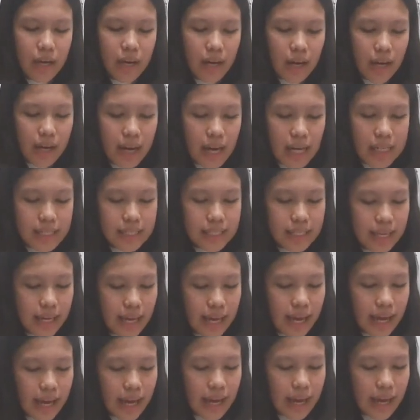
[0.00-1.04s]
karena si
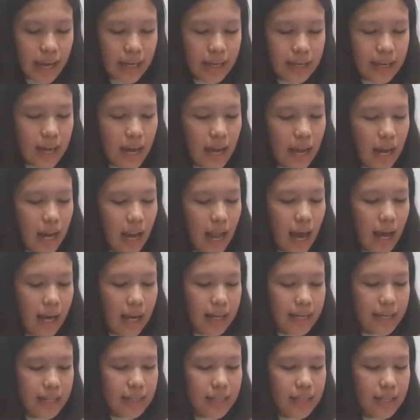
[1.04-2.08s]
enda
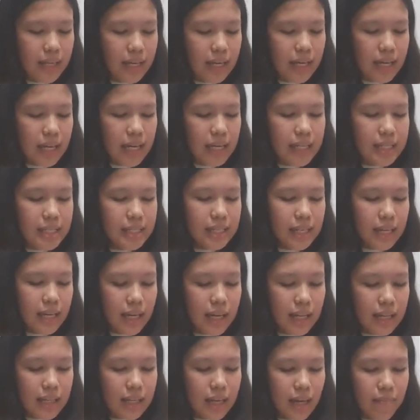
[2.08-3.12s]
lalit
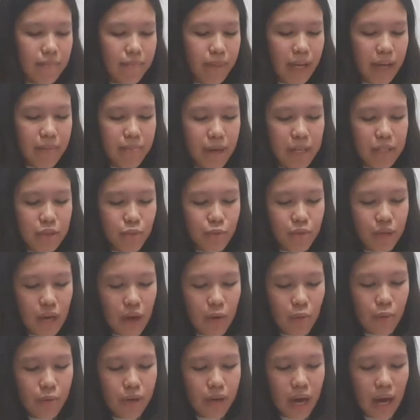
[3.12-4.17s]
isingatkan pebas
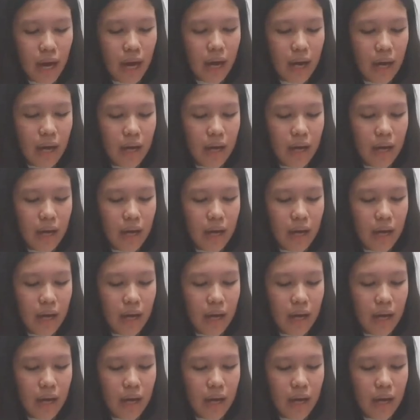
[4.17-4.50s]
undang-undang